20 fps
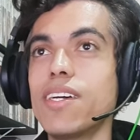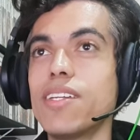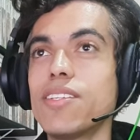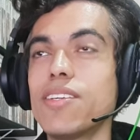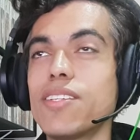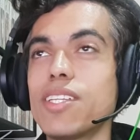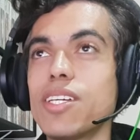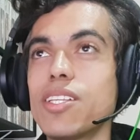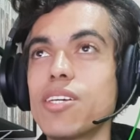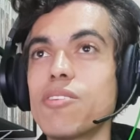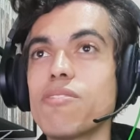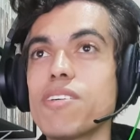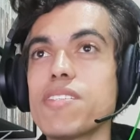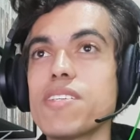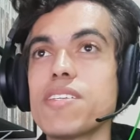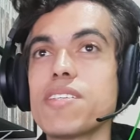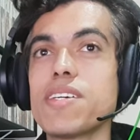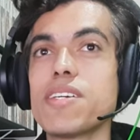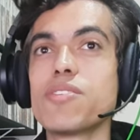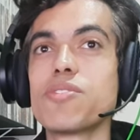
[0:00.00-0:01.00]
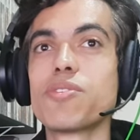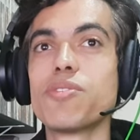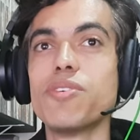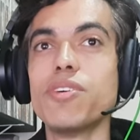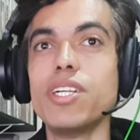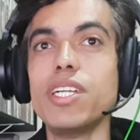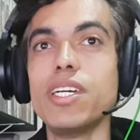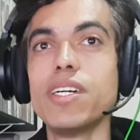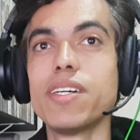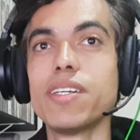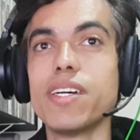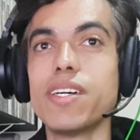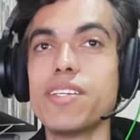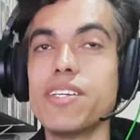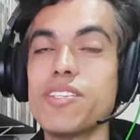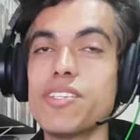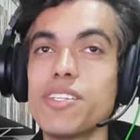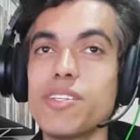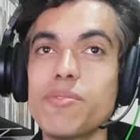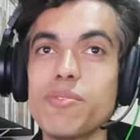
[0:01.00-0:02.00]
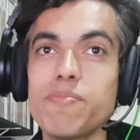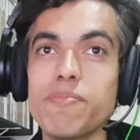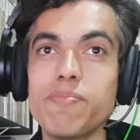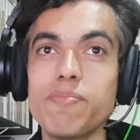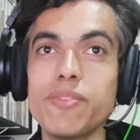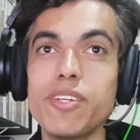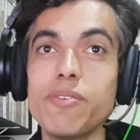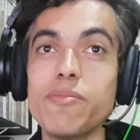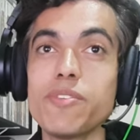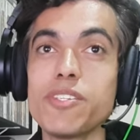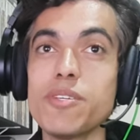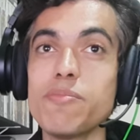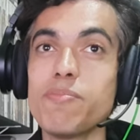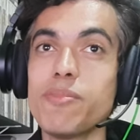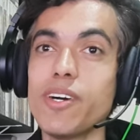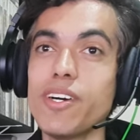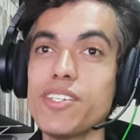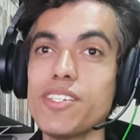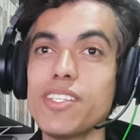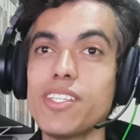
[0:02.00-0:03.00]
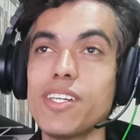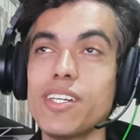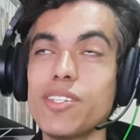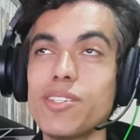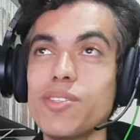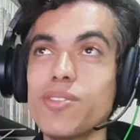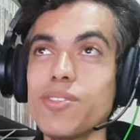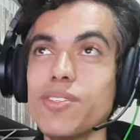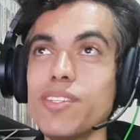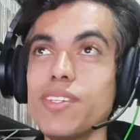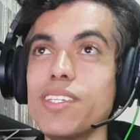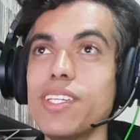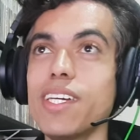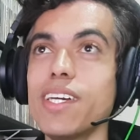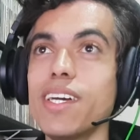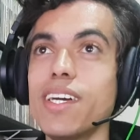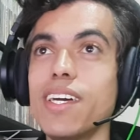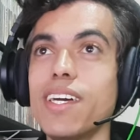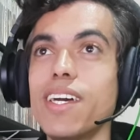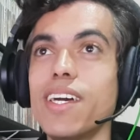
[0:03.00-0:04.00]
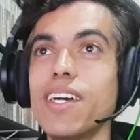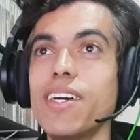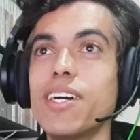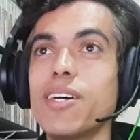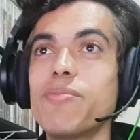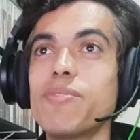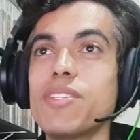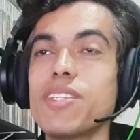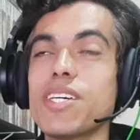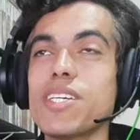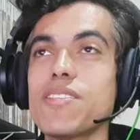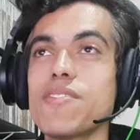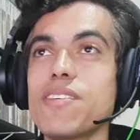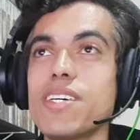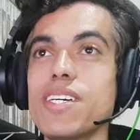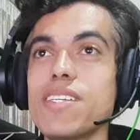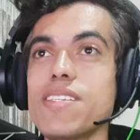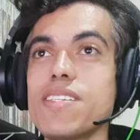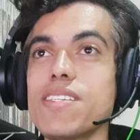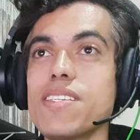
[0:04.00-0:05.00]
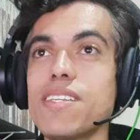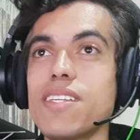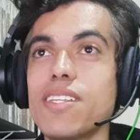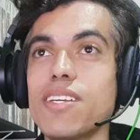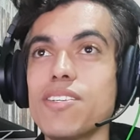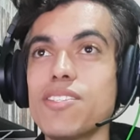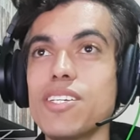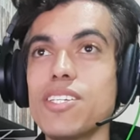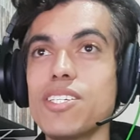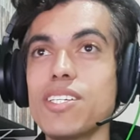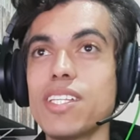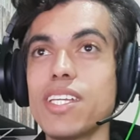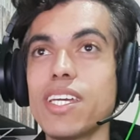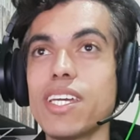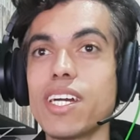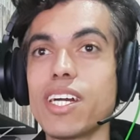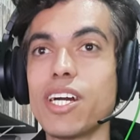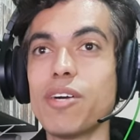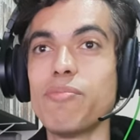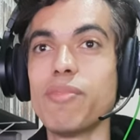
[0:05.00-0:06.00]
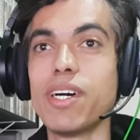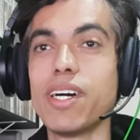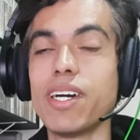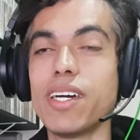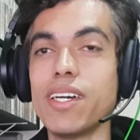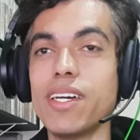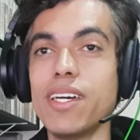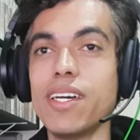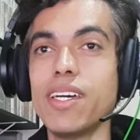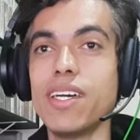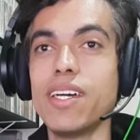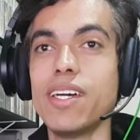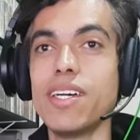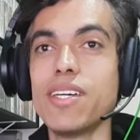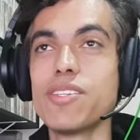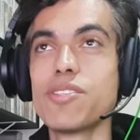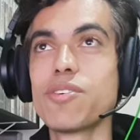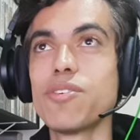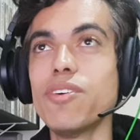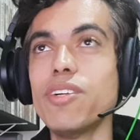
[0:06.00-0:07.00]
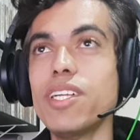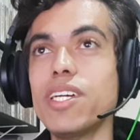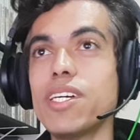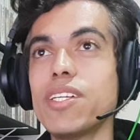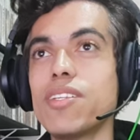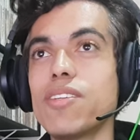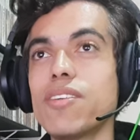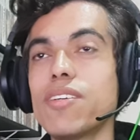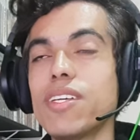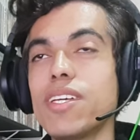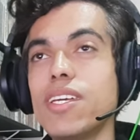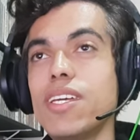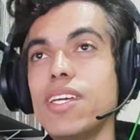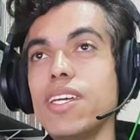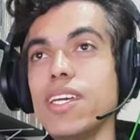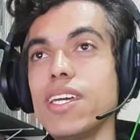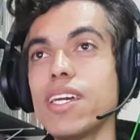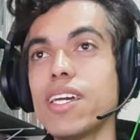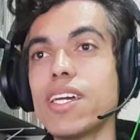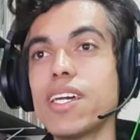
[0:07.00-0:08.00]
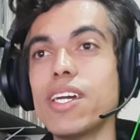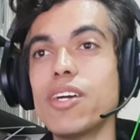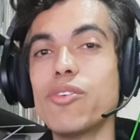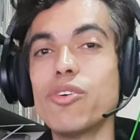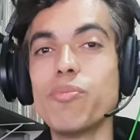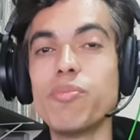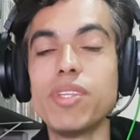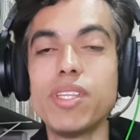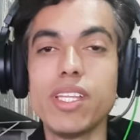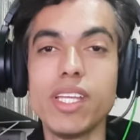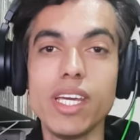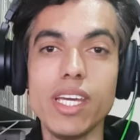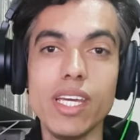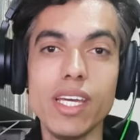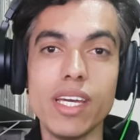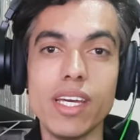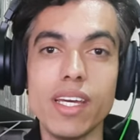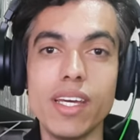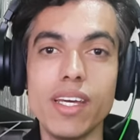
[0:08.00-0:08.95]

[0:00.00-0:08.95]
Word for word: Tô tendo que fazer essa escolha. A gente não, não se pode ter tudo, né? Muitas vezes. Então a gente tem que acabar escolhendo. E eu optei